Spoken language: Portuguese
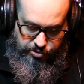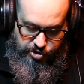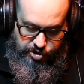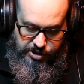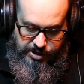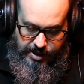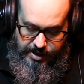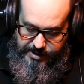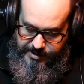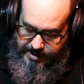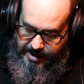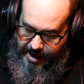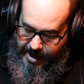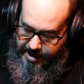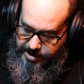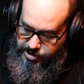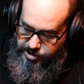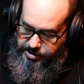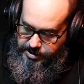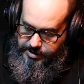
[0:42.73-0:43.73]
tinha
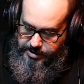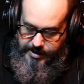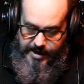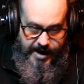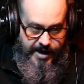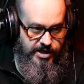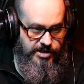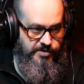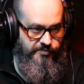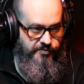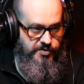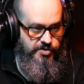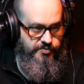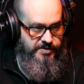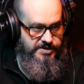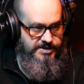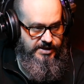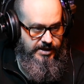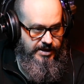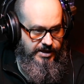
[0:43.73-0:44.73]
ideia de que era difícil
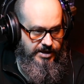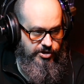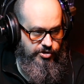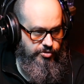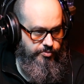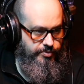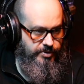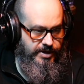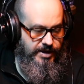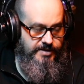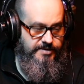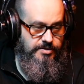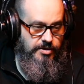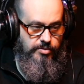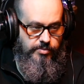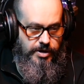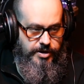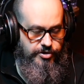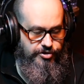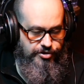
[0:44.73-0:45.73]
fazer queijo, porque eles estão
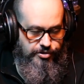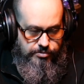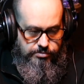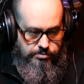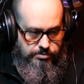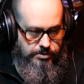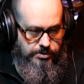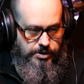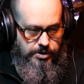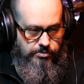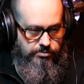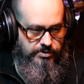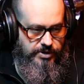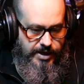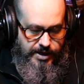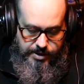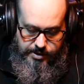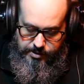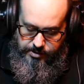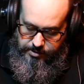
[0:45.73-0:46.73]
numa região que não
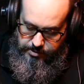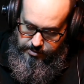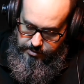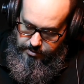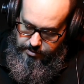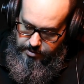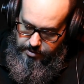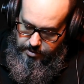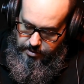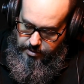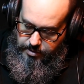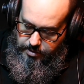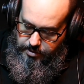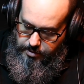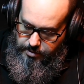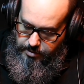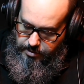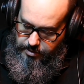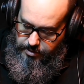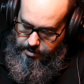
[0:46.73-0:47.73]
tem...
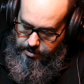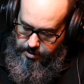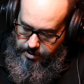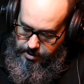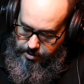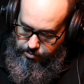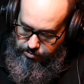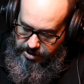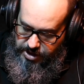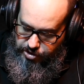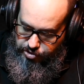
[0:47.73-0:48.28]
É, não tem